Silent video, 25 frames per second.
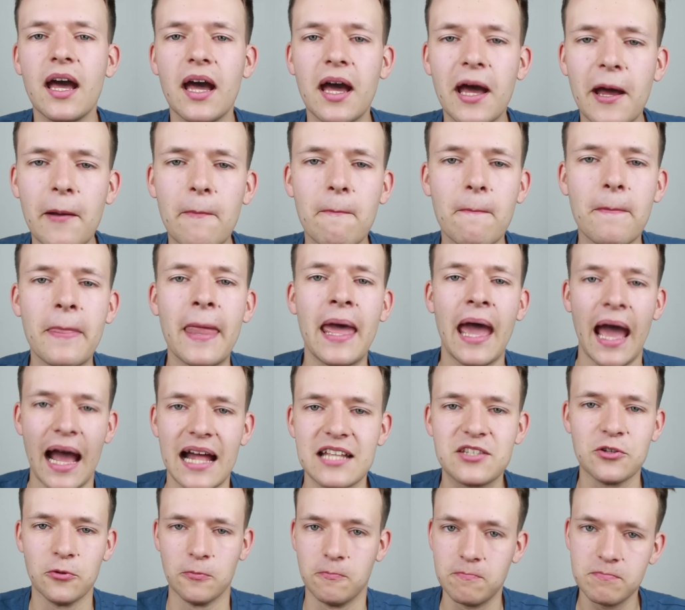Ähm,
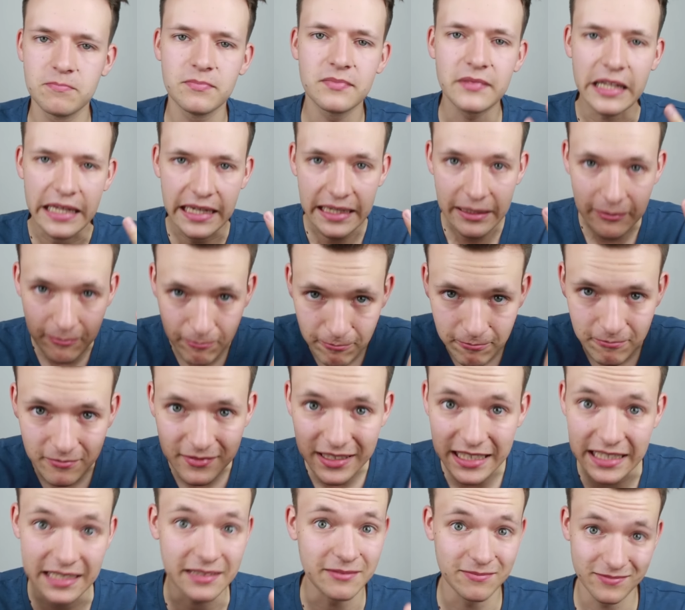also
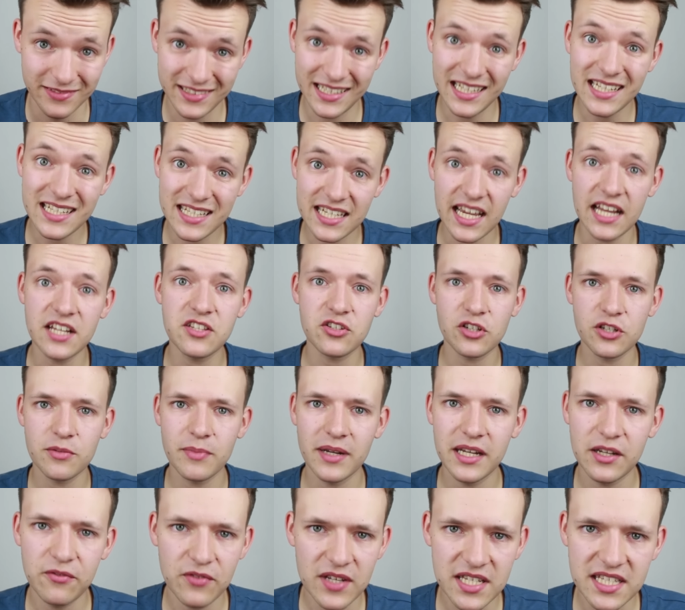die Zeit sollte
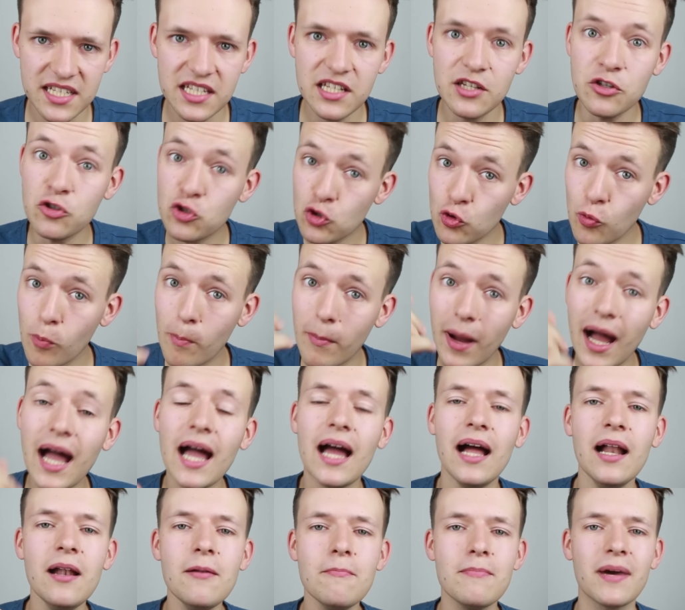man investieren,
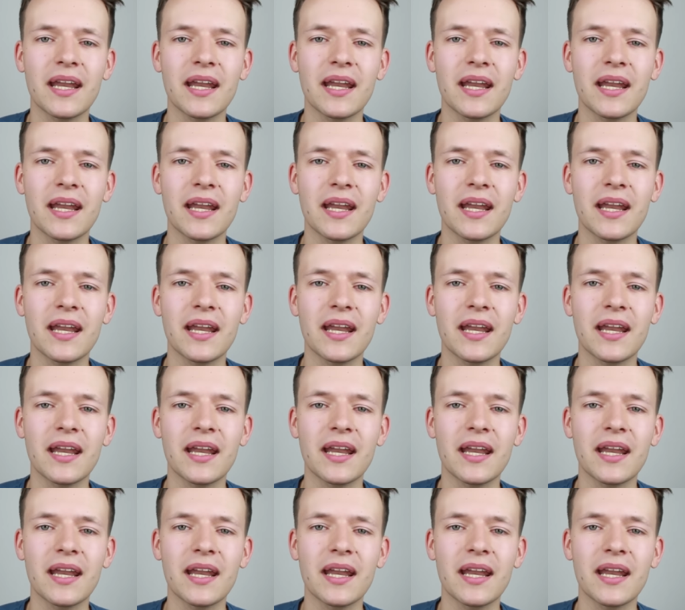zumal